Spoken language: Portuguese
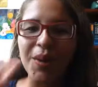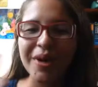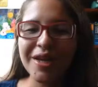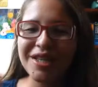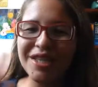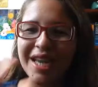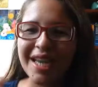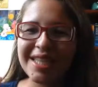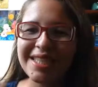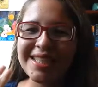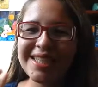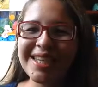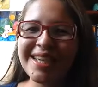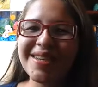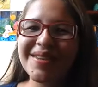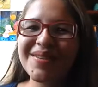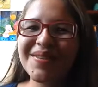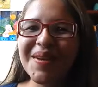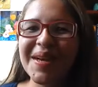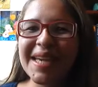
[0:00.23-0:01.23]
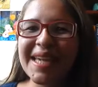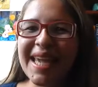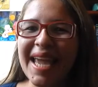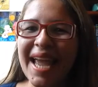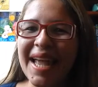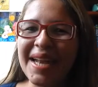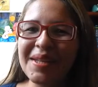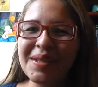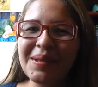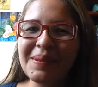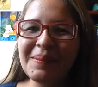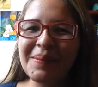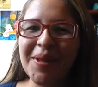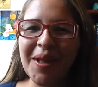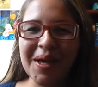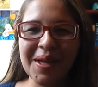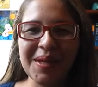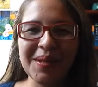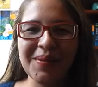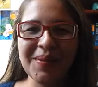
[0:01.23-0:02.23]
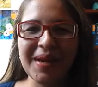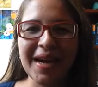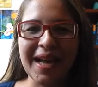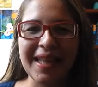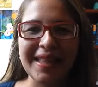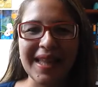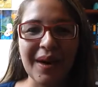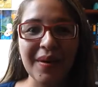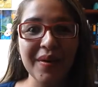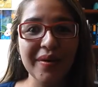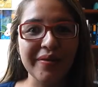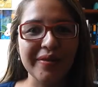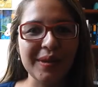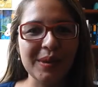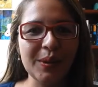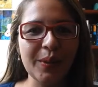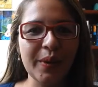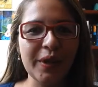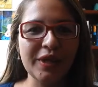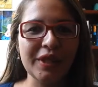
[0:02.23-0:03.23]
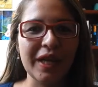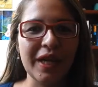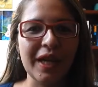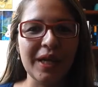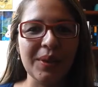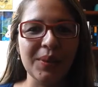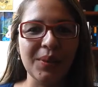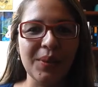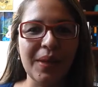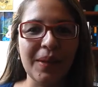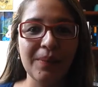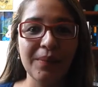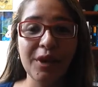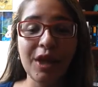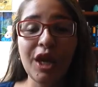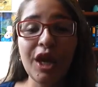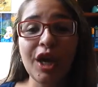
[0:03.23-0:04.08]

Oi, gente! Eu sou a Kelly do blog do canal Aventuras na Leitura